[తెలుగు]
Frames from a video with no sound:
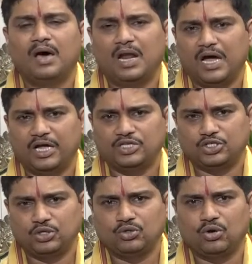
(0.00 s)
అలాగే
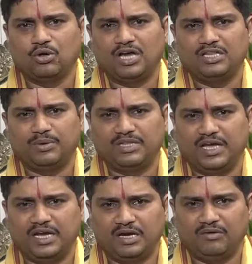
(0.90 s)
చంద్రుడు అధిపతి
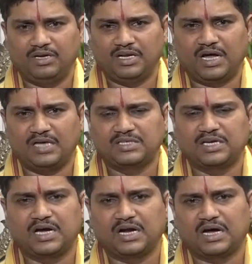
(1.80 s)
అయినటువంటి రాశి
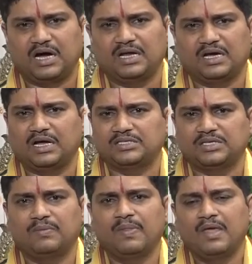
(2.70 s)
కర్కాటక రాశి